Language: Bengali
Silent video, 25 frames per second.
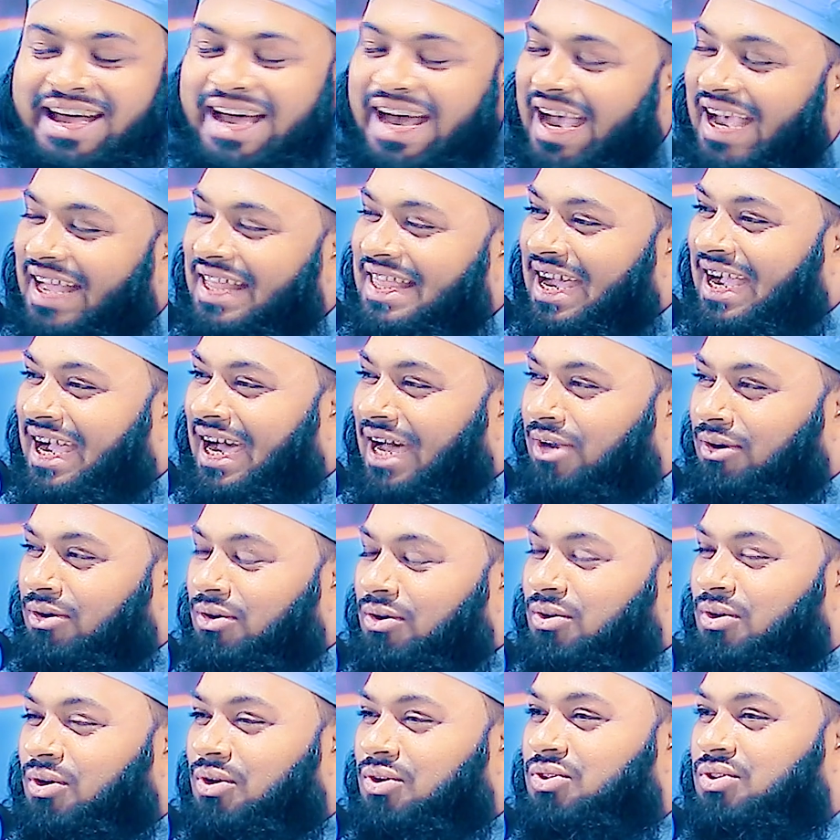কায়দা
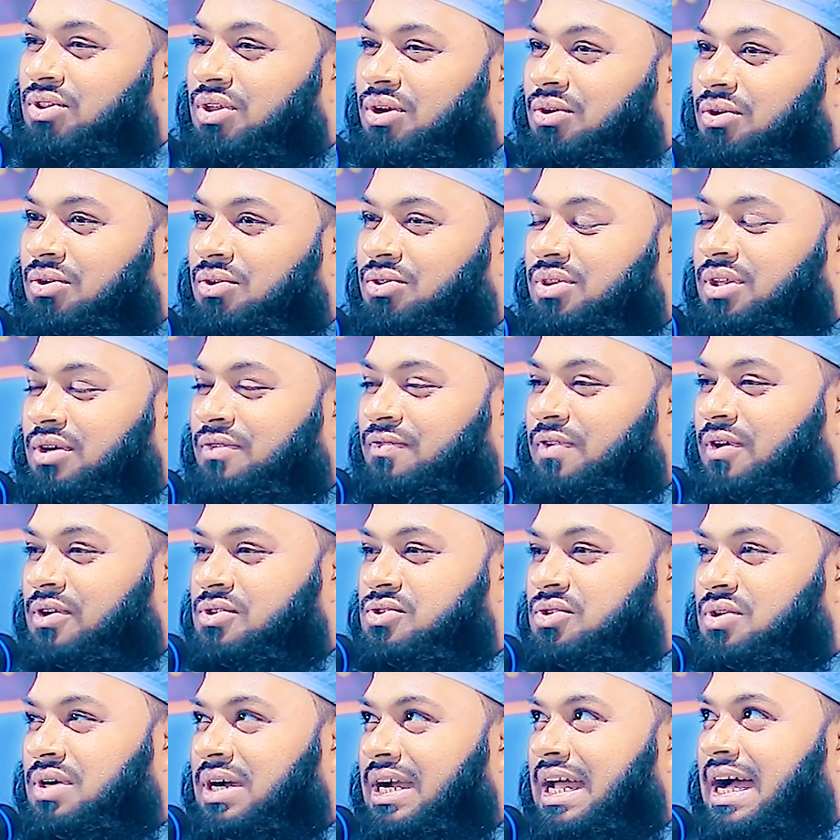কানুন করতে করতে
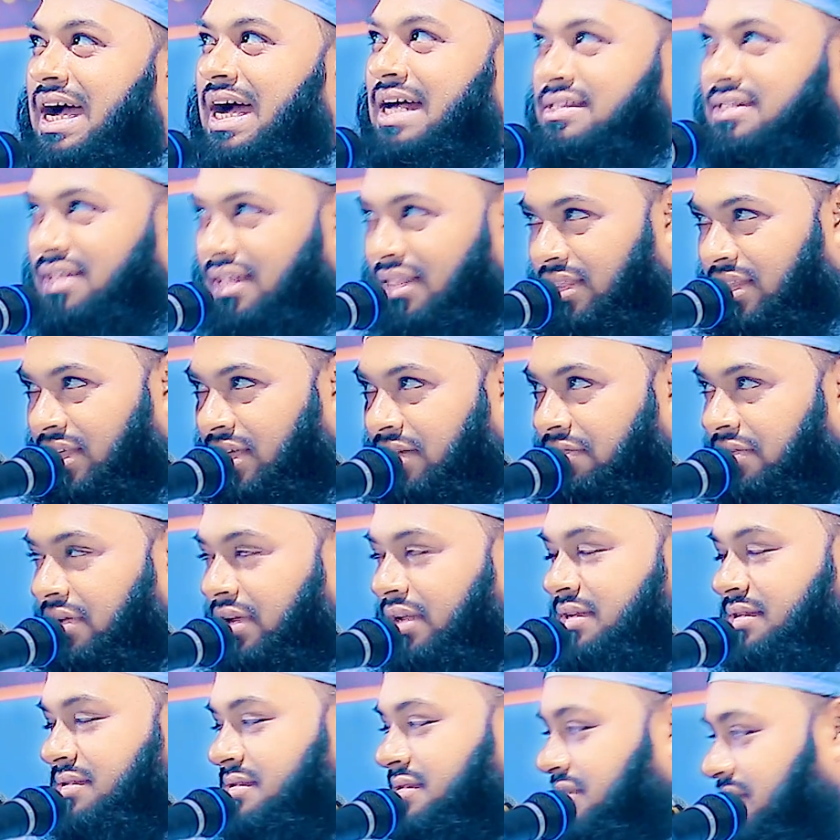ফজরের আজান দিয়ে
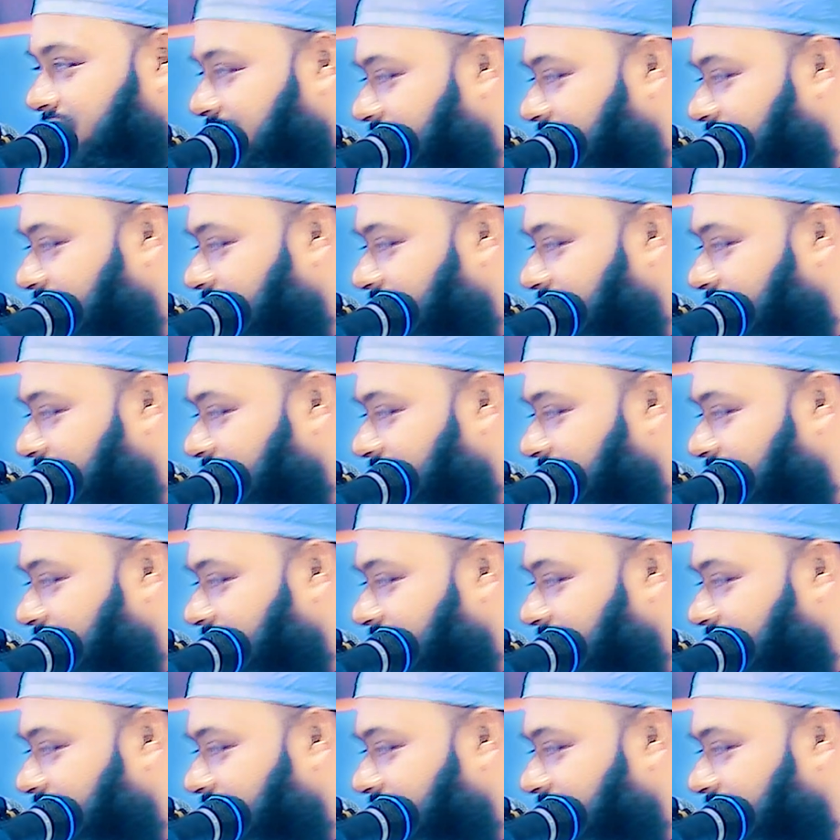ফেলাইছে